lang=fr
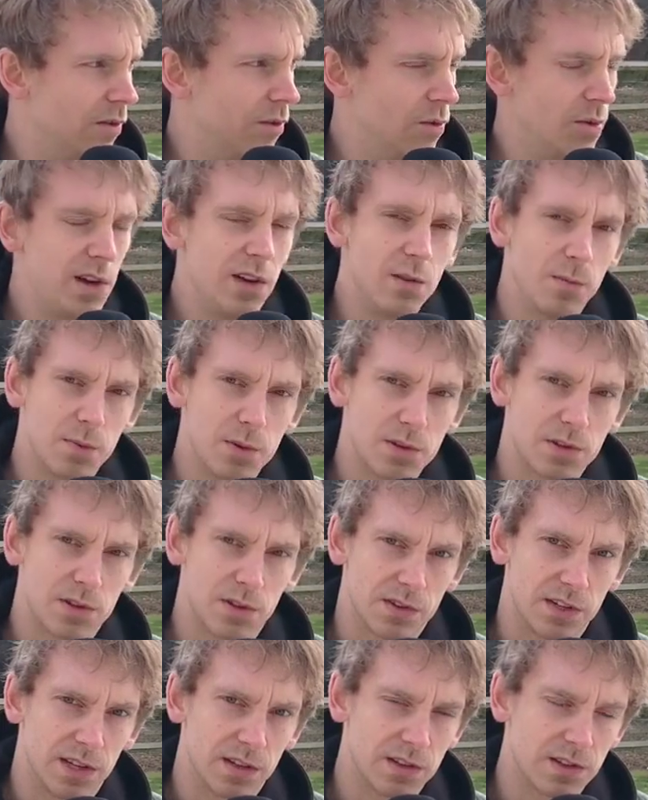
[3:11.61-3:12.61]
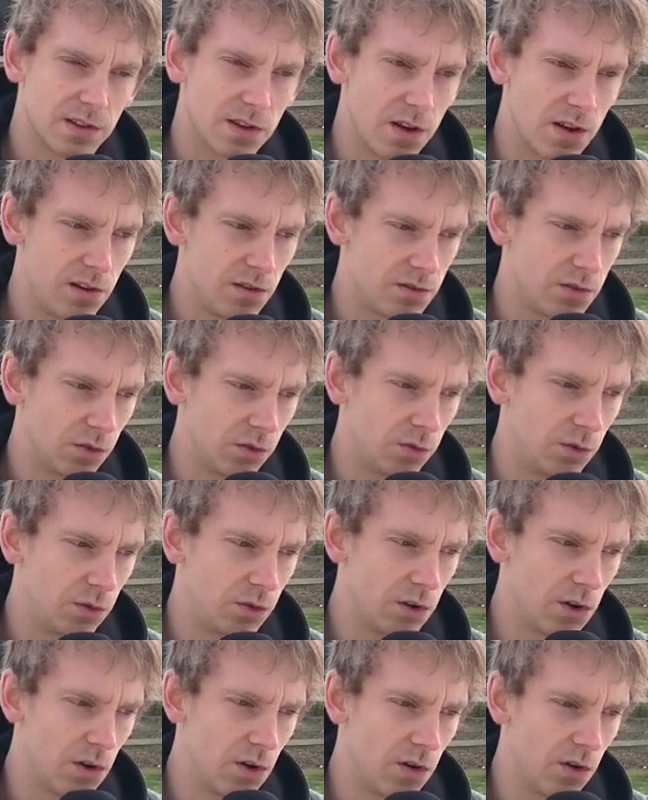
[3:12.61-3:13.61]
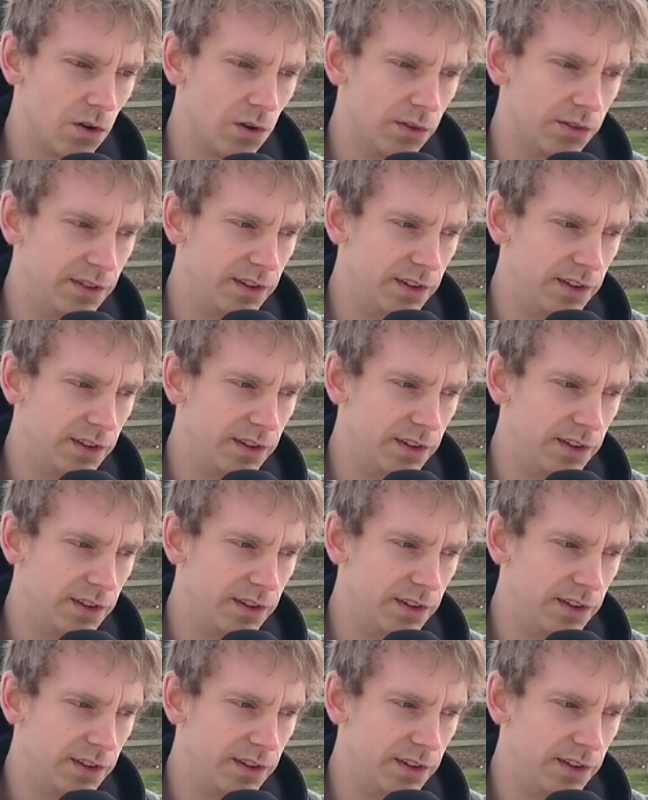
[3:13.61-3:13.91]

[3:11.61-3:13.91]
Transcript: oui, on peut se sentir seul, surtout quand euh,